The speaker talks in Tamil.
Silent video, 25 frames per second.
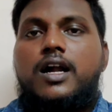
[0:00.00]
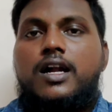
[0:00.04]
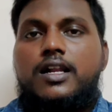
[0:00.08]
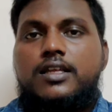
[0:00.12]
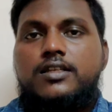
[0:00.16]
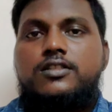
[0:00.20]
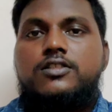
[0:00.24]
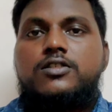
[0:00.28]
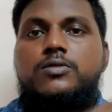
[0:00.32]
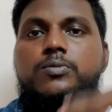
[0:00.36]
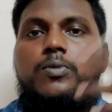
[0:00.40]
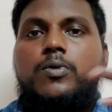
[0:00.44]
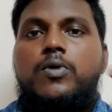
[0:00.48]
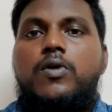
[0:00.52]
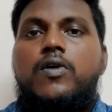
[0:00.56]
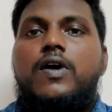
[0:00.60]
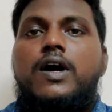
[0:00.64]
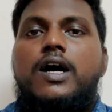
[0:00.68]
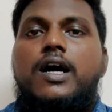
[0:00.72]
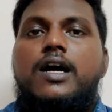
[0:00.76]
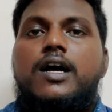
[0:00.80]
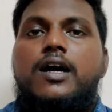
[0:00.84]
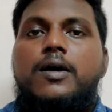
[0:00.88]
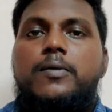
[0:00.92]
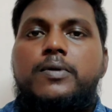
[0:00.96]
அழைச்சிட்டு
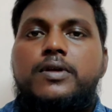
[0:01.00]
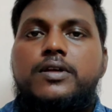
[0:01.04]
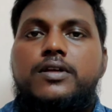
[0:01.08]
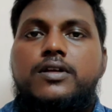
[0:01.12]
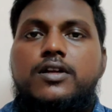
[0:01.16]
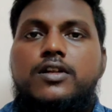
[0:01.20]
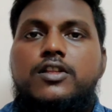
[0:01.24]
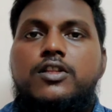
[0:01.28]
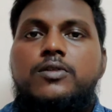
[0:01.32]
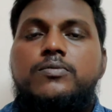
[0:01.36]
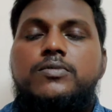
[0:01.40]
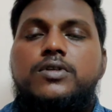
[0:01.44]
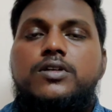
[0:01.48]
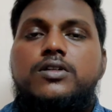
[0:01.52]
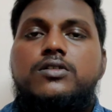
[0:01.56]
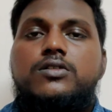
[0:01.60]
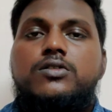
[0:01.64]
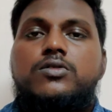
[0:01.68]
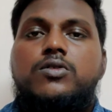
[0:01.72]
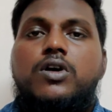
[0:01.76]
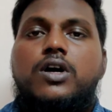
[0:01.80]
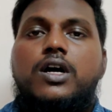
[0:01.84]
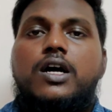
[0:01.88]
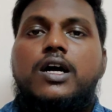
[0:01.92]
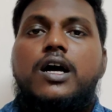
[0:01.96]
போவாங்க அப்படிங்கிறதையும்
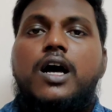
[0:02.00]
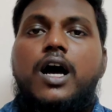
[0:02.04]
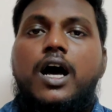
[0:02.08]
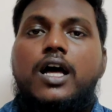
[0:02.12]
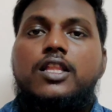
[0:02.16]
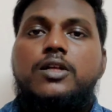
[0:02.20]
தெரிஞ்சுக்கோங்க